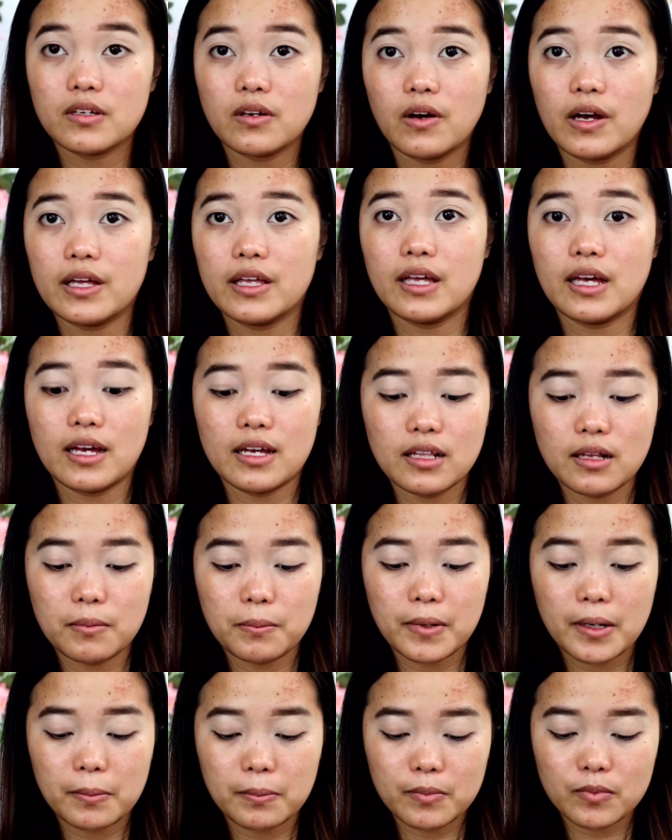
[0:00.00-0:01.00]
So, ayan.
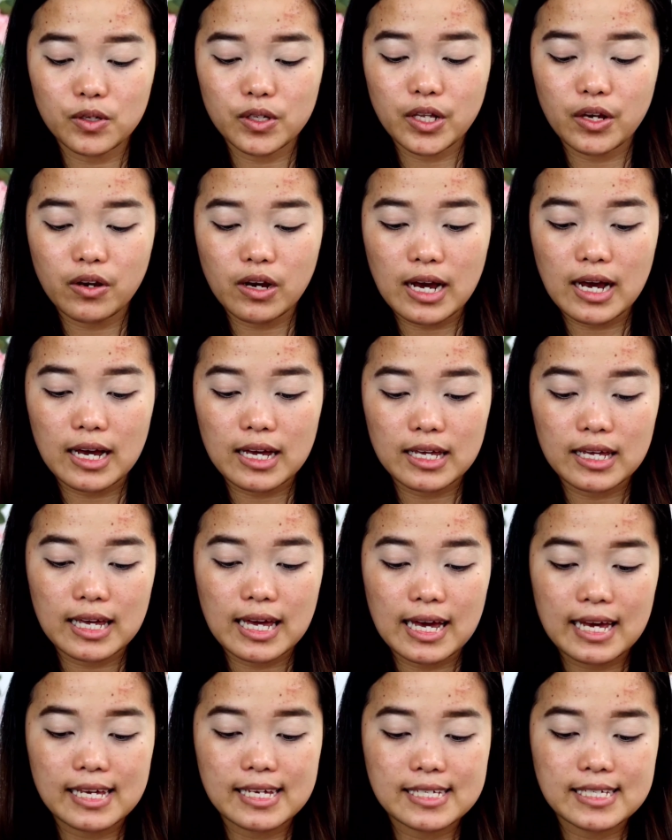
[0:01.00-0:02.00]
Na-prep ko na yung
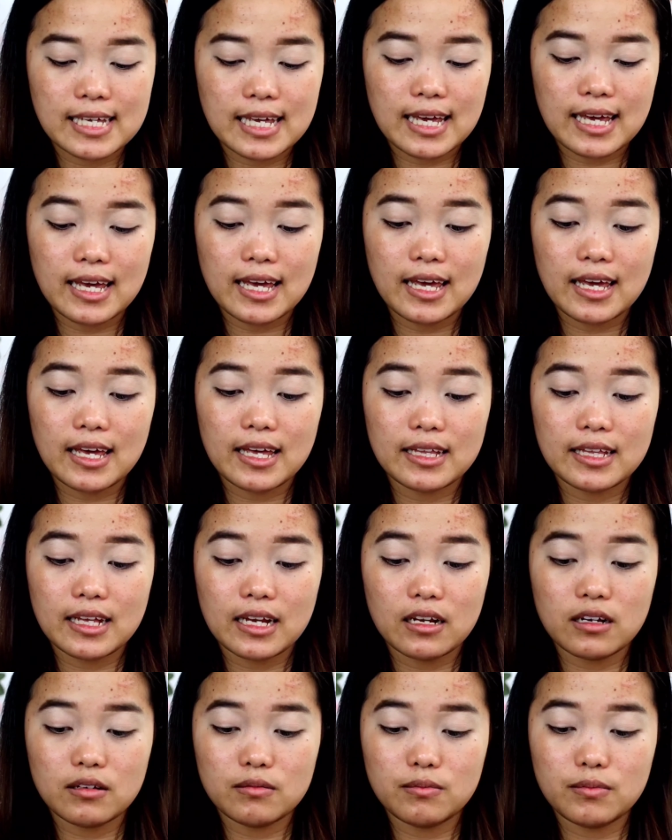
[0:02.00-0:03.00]
aking eyes
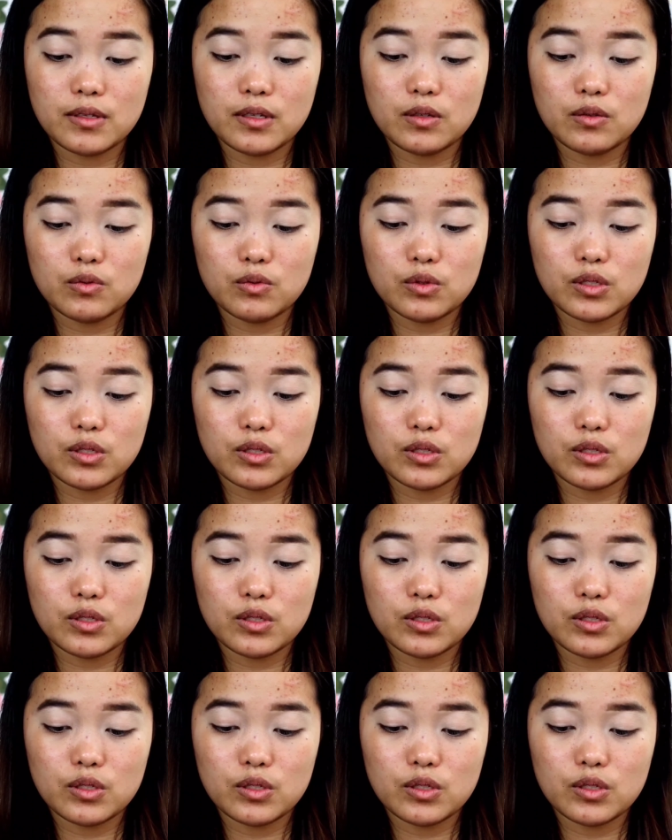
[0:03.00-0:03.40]
and I'll be